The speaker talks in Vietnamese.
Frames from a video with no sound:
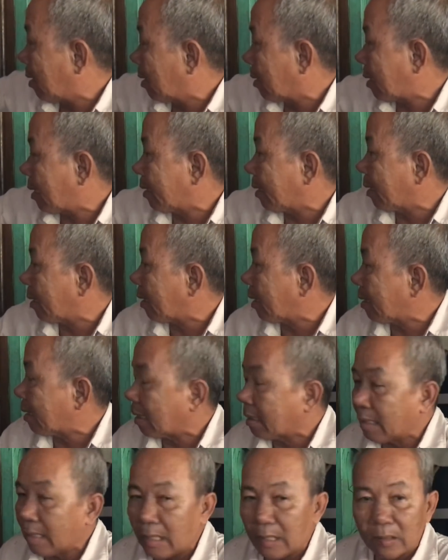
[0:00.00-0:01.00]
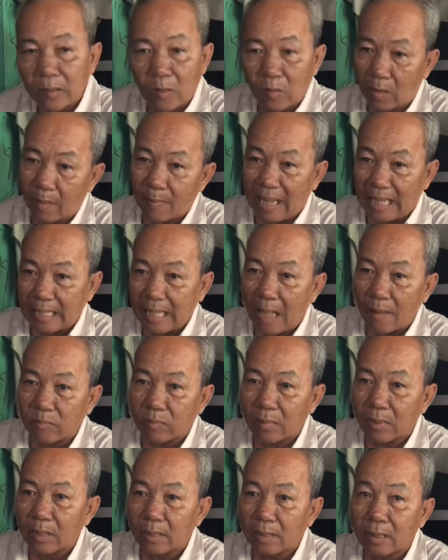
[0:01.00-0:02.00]
cái cái chân hương của cái bàn
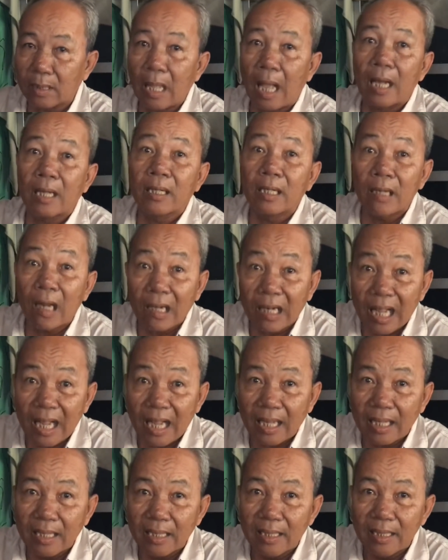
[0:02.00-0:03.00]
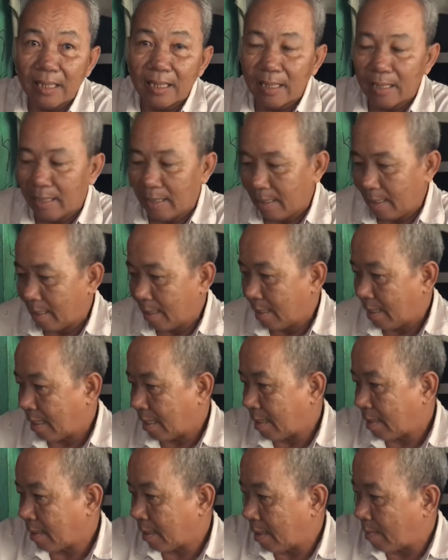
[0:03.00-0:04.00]
dông đó thờ người đó đó yeah.
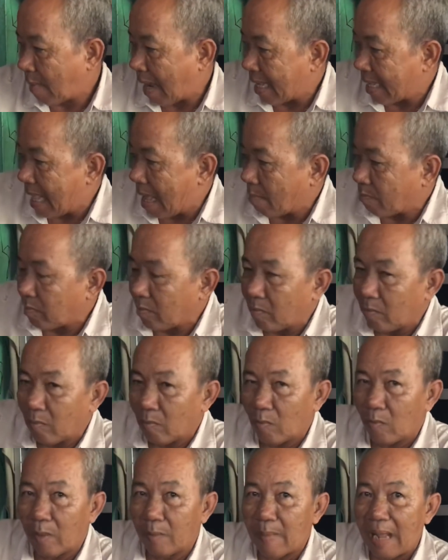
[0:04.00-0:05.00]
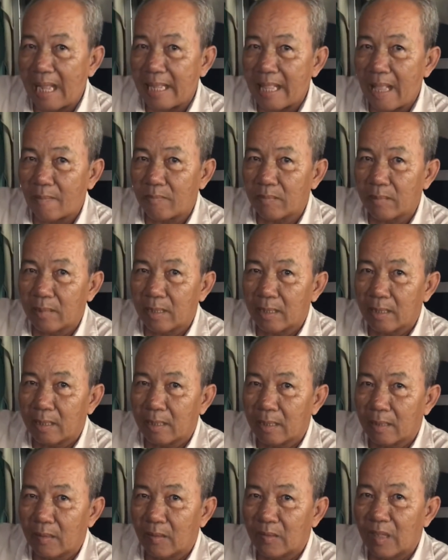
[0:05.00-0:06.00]
Dạ. đi ba vòng ba vòng
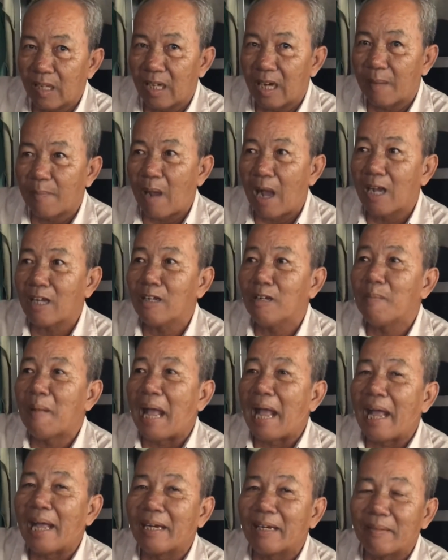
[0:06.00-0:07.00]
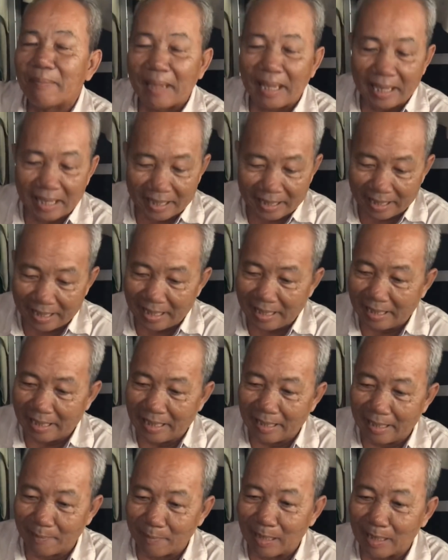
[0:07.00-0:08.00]
cũng như là mở cửa mã nói mẹ gì đi
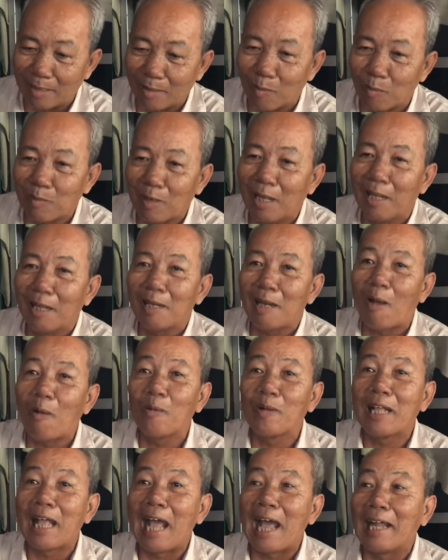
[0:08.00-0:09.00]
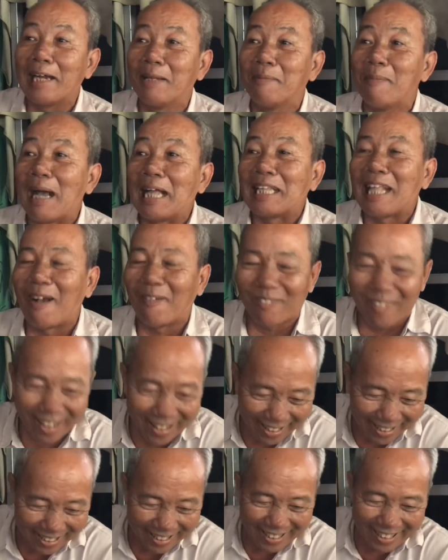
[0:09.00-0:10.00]
thì mình cũng lồn gà đi ba vòng đó
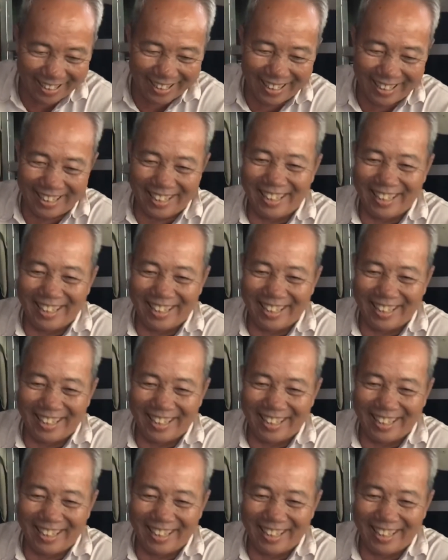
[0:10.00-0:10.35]
dạ.